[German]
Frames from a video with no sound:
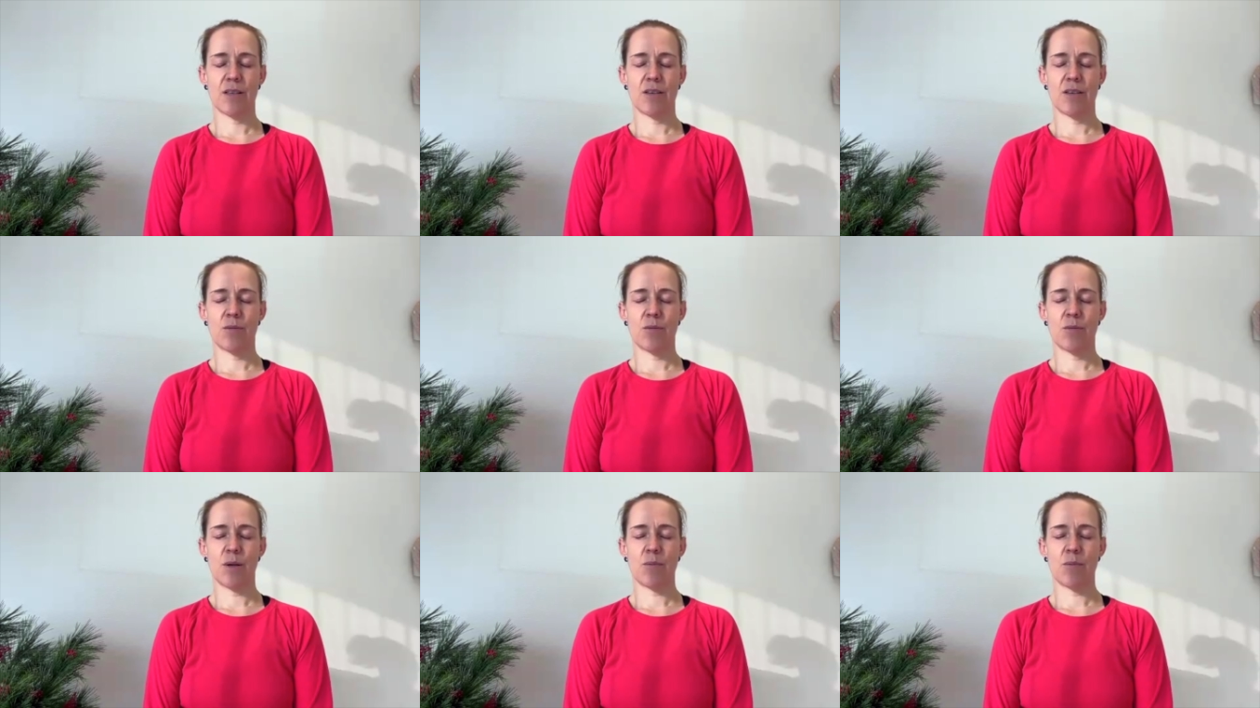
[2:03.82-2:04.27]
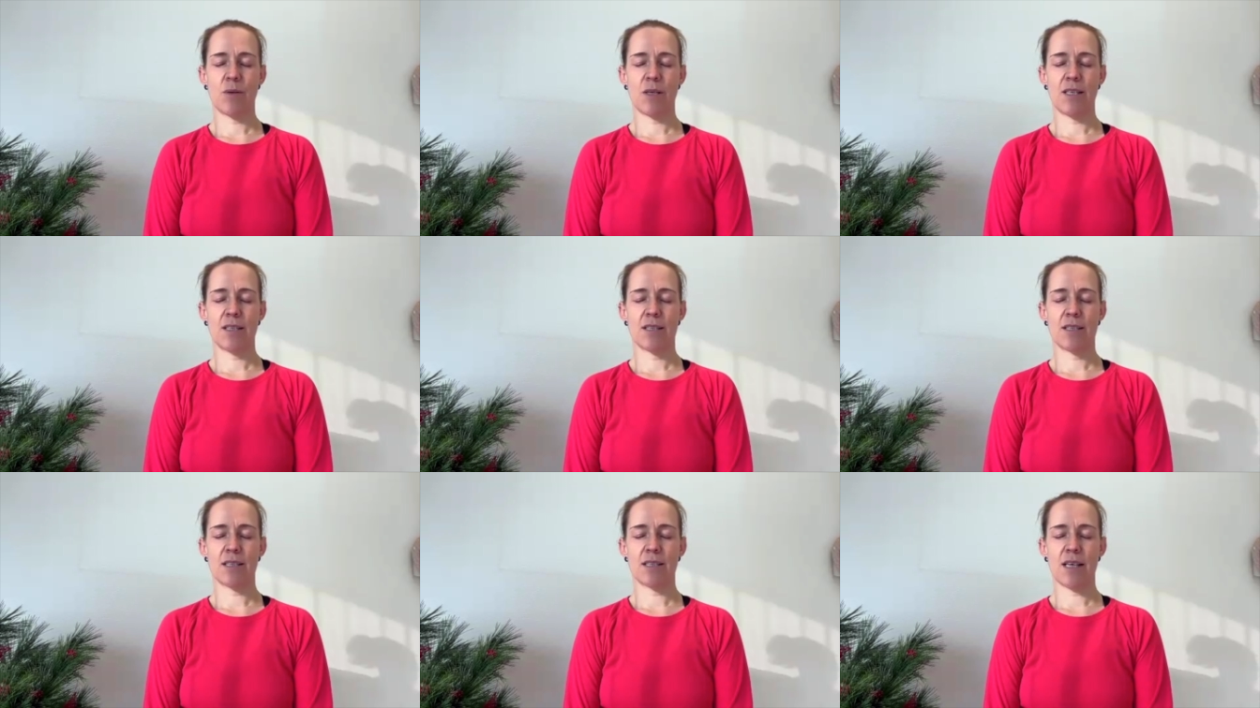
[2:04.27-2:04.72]
Und beim
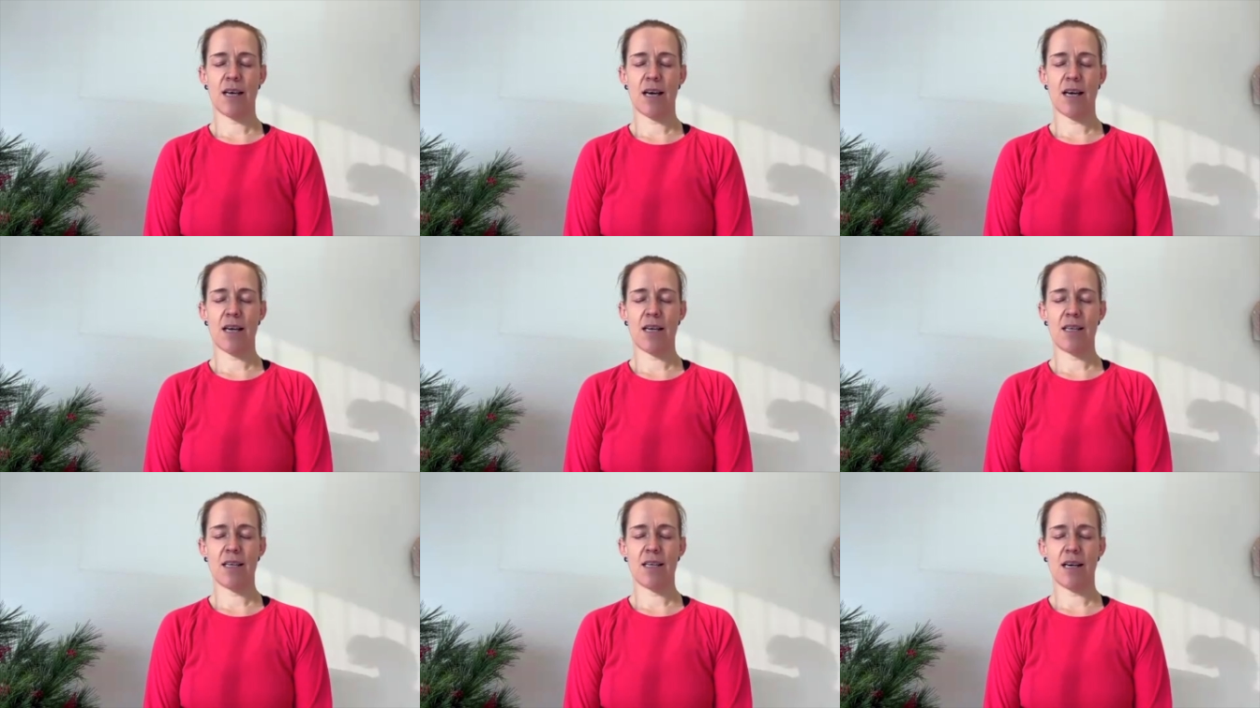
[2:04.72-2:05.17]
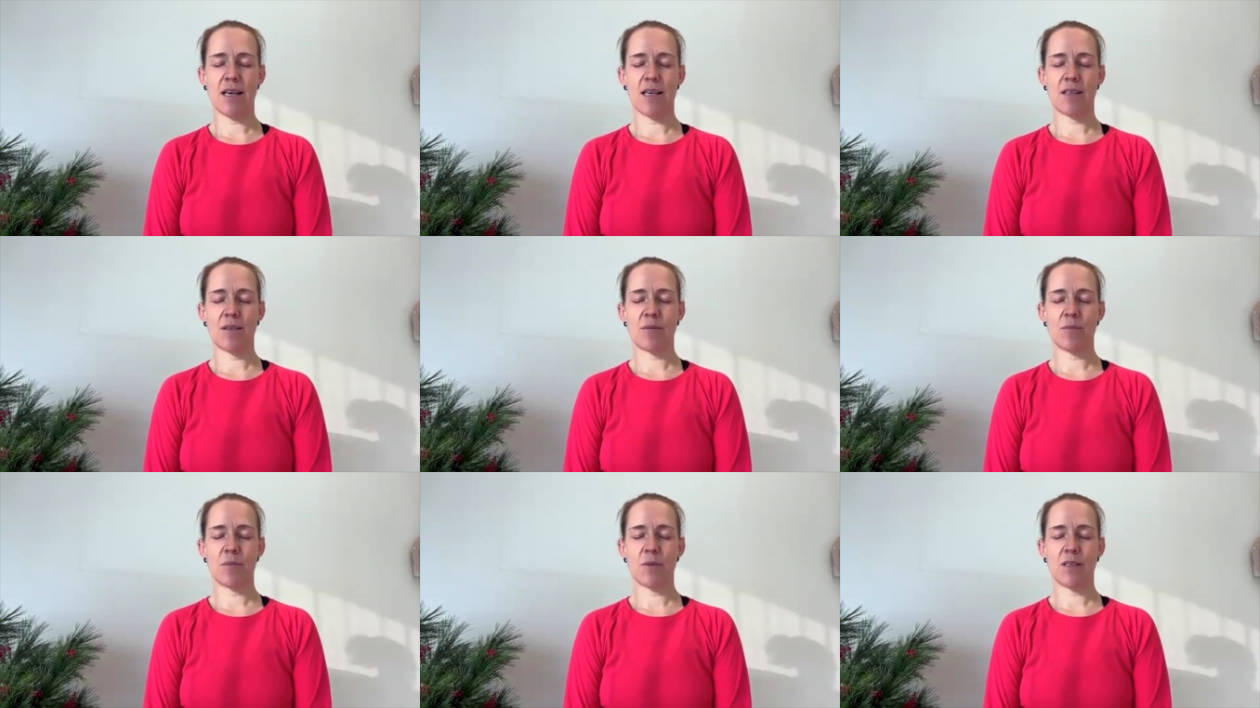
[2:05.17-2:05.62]
nächsten
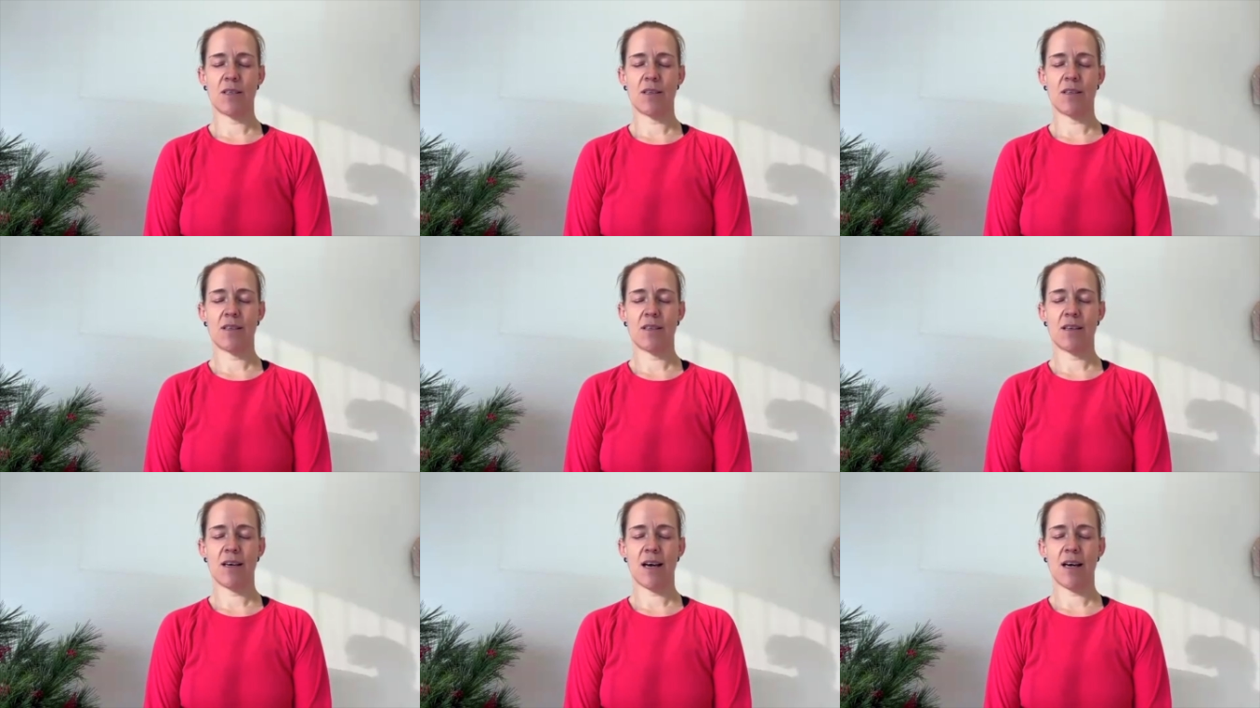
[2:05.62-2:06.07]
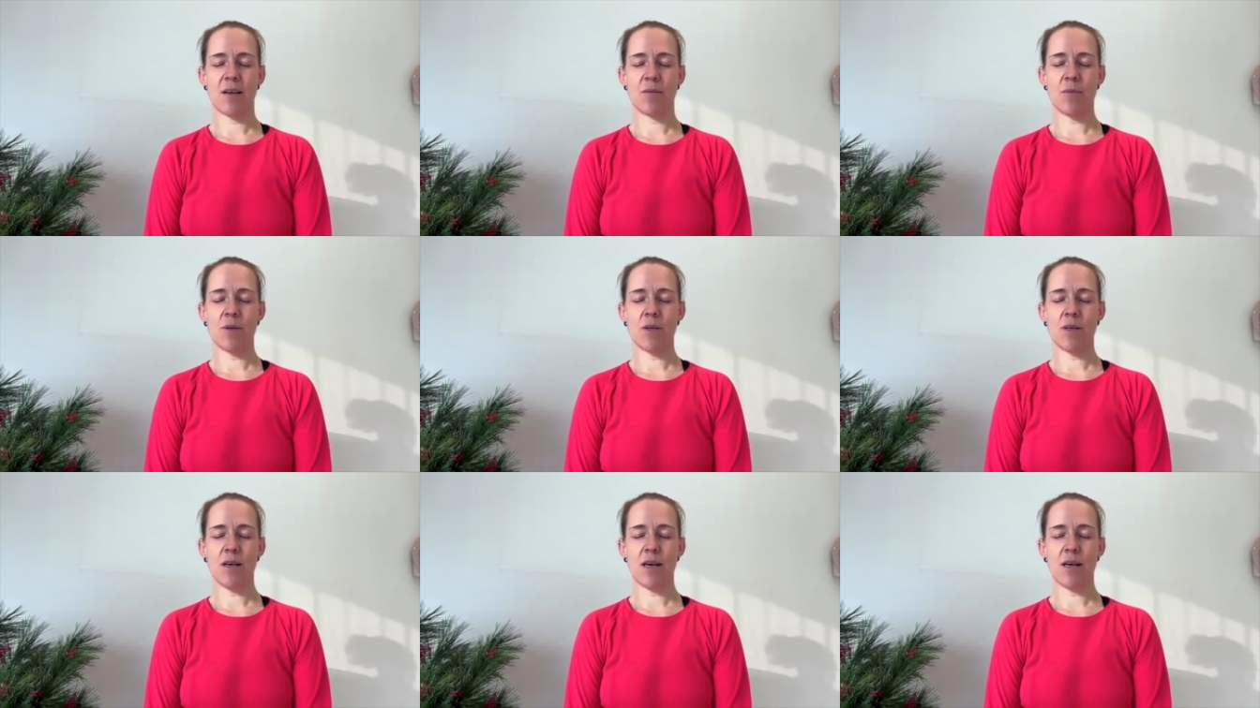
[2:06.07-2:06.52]
Einatmen
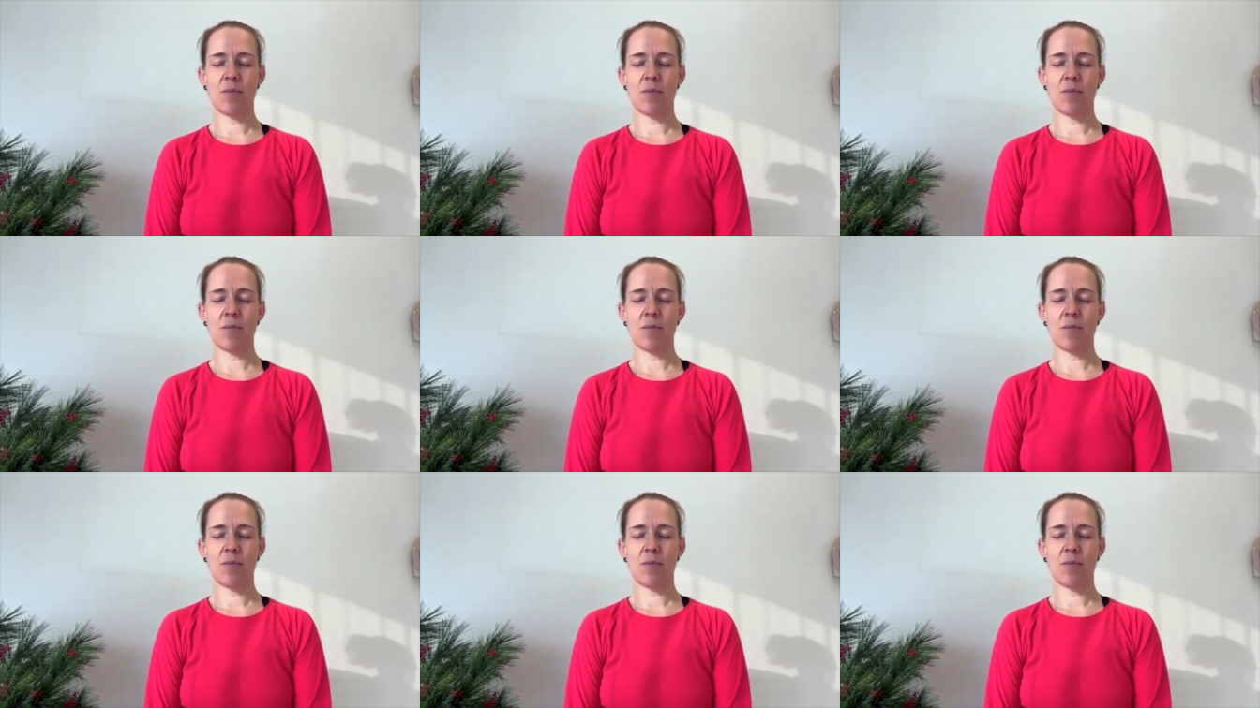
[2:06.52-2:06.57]
atme